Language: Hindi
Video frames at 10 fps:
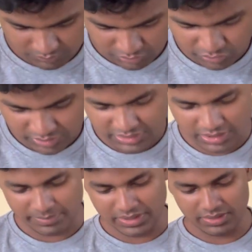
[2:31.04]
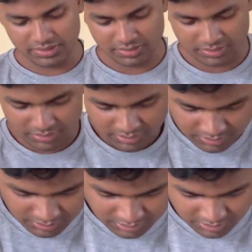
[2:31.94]
तो ये हमने
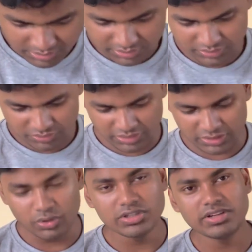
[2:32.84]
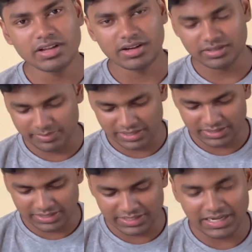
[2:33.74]
तो ये खुल हमारा
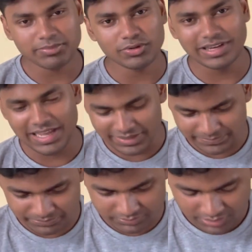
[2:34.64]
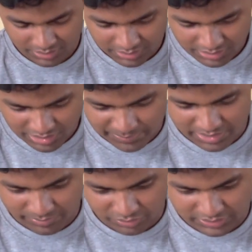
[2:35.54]
टेलीग्राम खुल गया है अभी
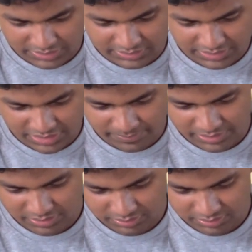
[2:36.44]
हम लोग देखते हैं यहाँ पे